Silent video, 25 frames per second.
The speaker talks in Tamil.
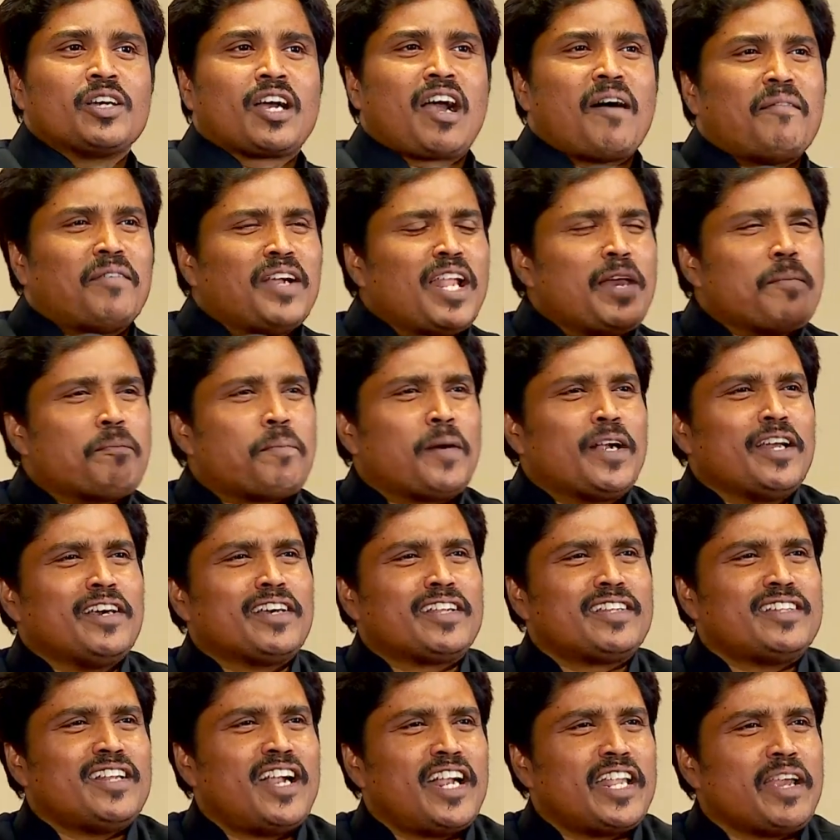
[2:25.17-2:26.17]

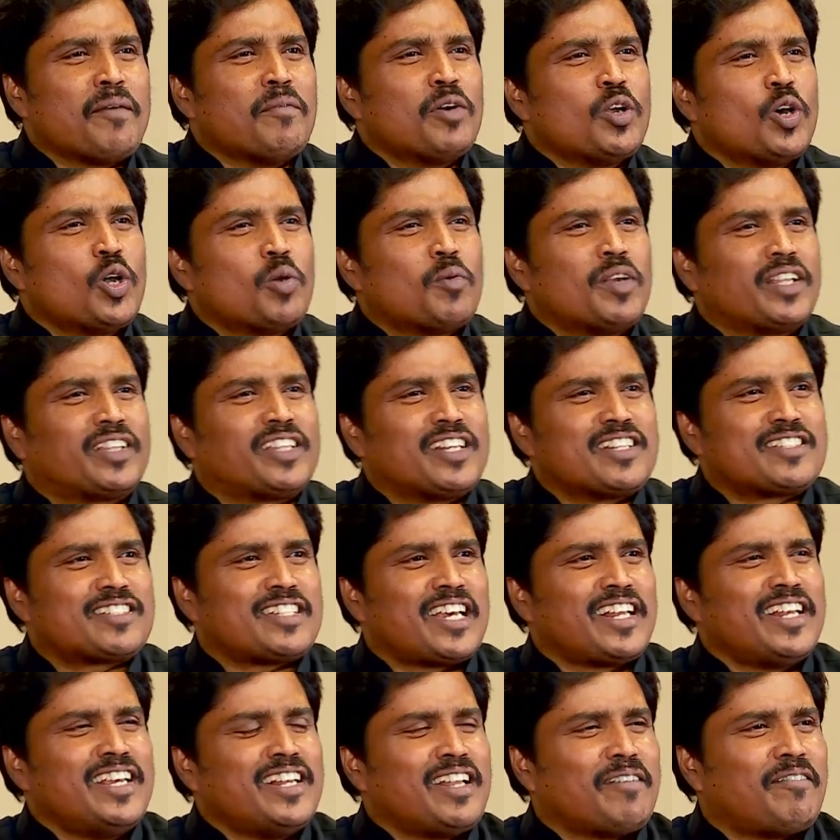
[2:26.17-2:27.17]
கவலைப்படுகிறதுனால் எவன் ஒருவன் தன்
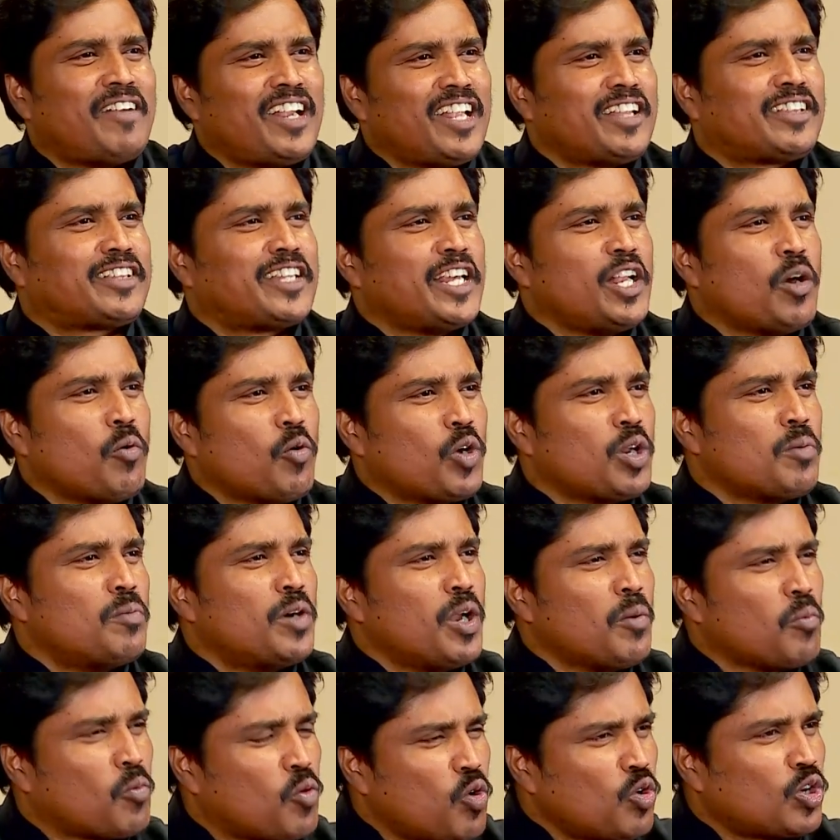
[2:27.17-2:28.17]
சரீர வளத்தில் ஒரு
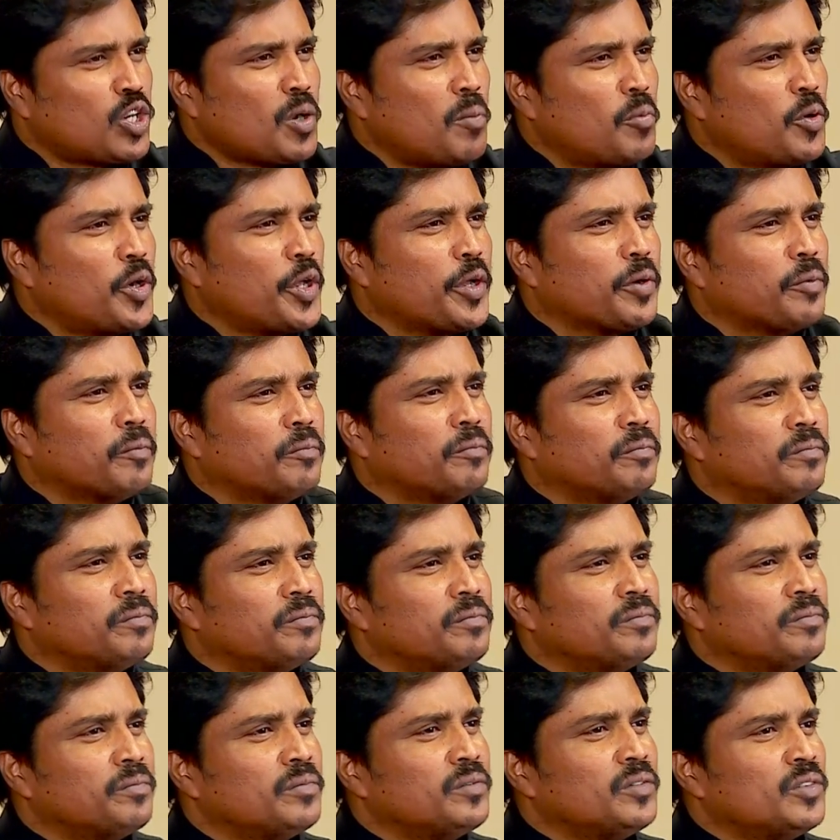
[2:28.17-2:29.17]
மூலம் கூட்ட முடியும்
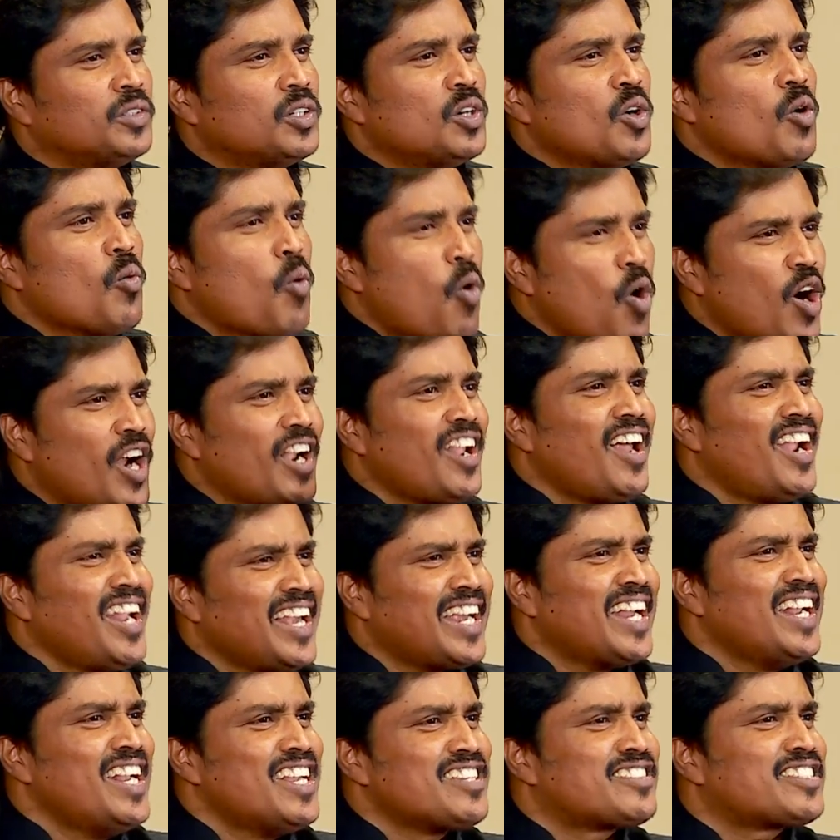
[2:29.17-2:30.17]

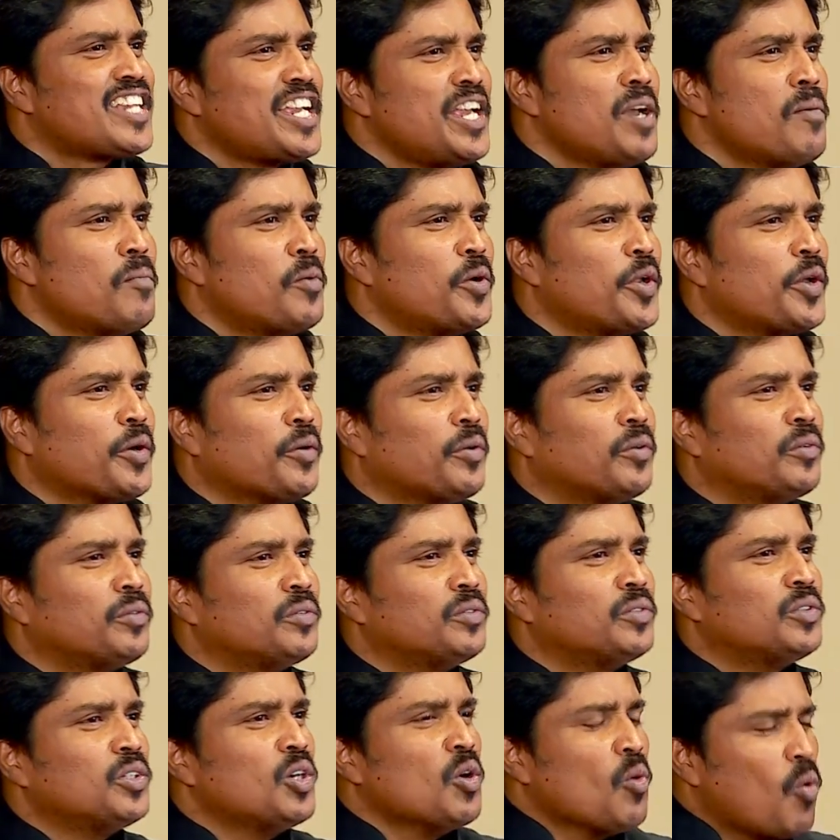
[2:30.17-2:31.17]
உங்களால் என்ன செய்ய முடியும்
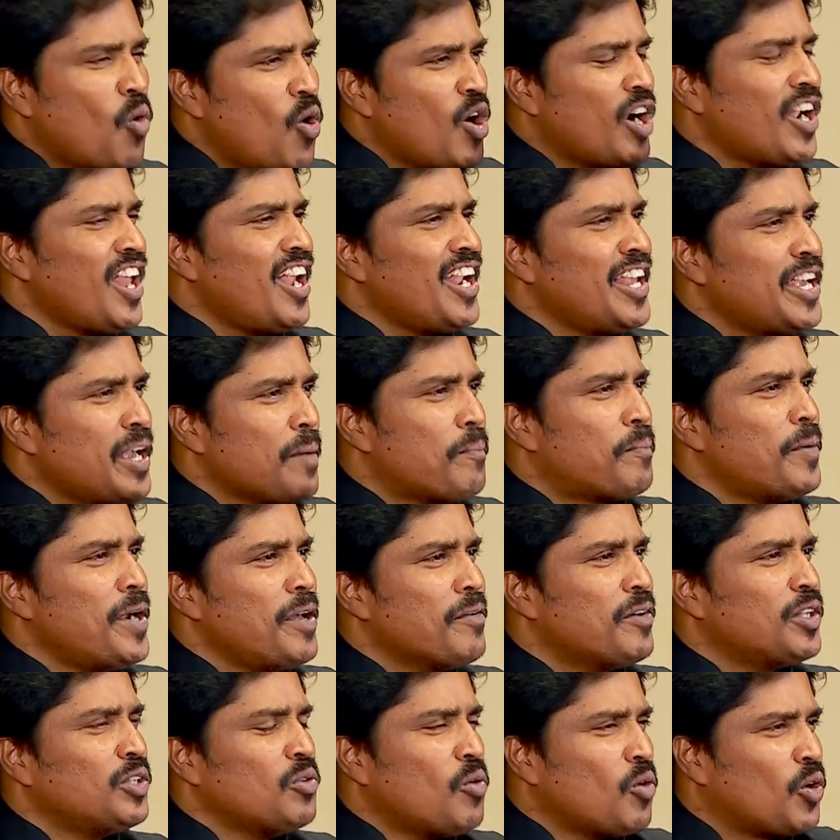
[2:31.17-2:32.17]
உங்களால் எப்படி
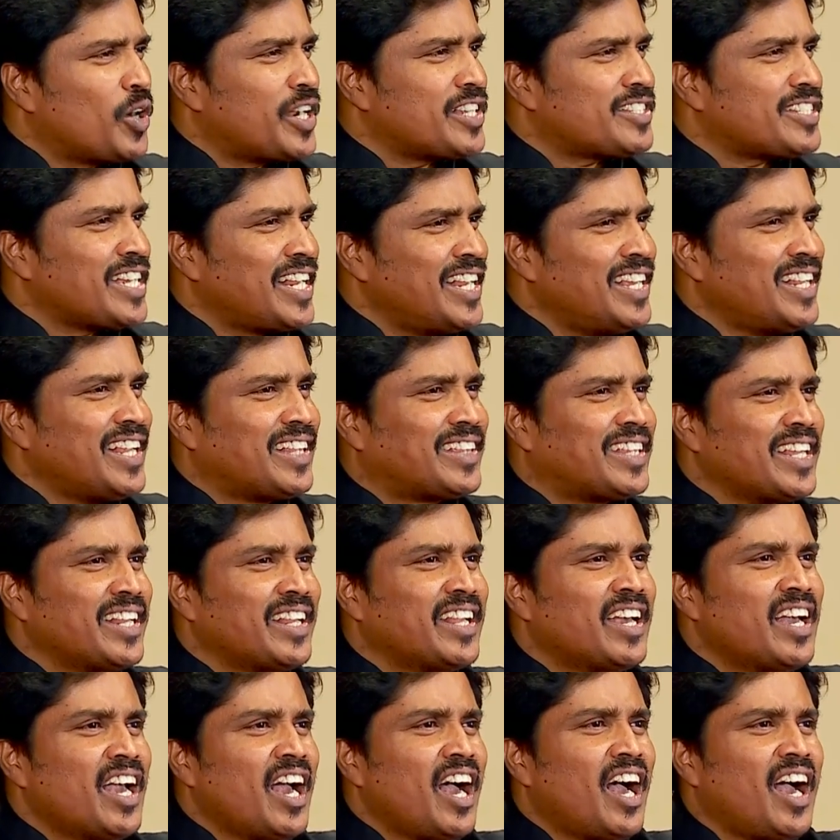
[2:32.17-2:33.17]
வந்து உங்களுடைய சரீரத்தின்
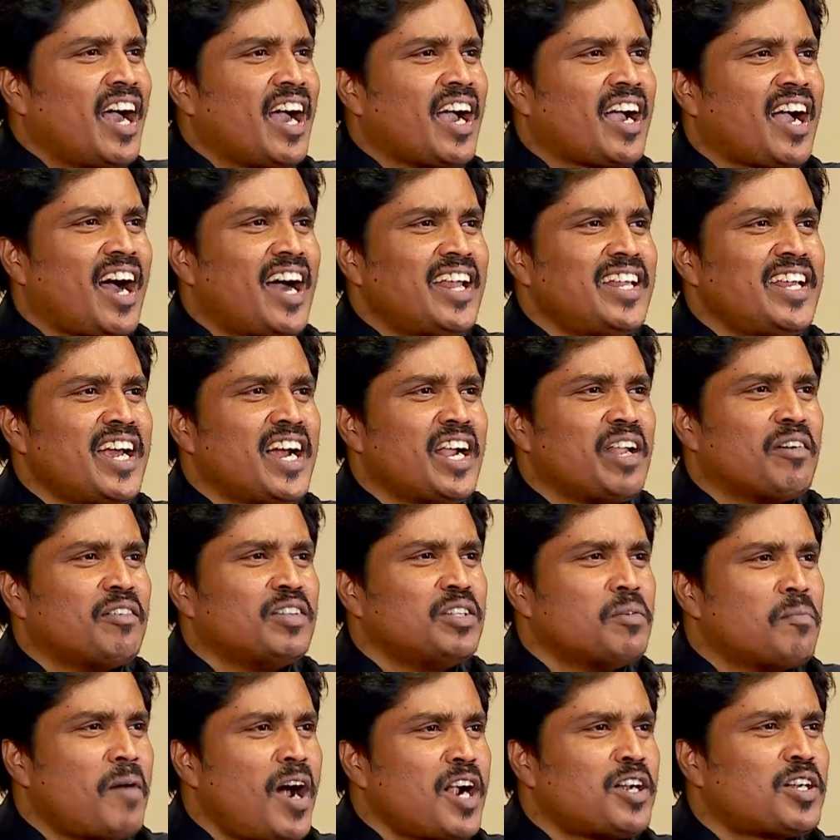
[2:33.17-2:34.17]
காரியங்களை
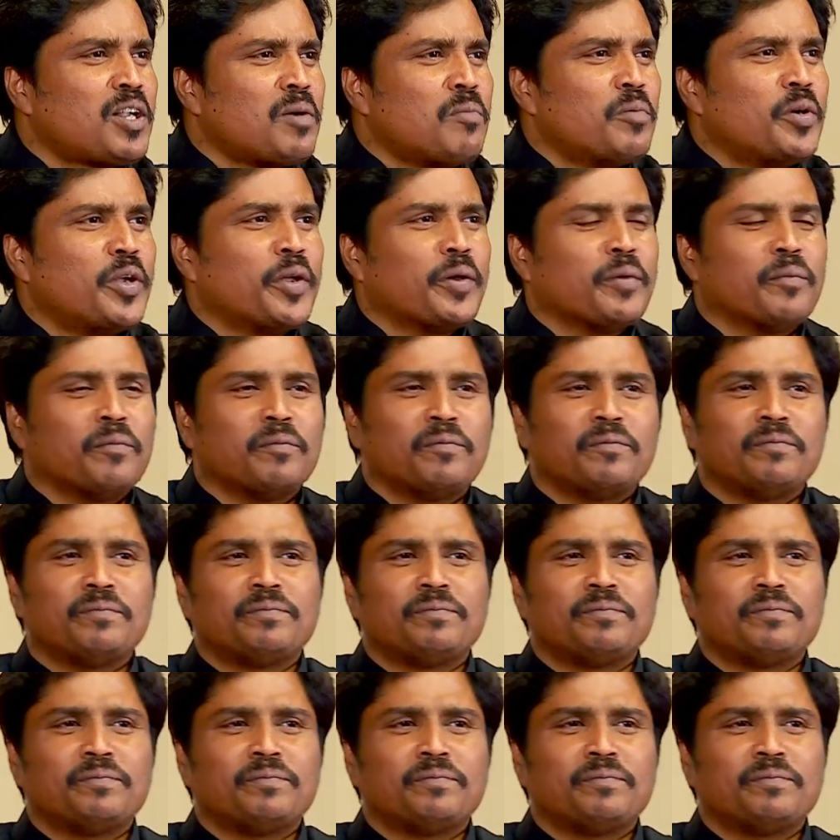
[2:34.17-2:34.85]
வந்து மாற்ற முடியும்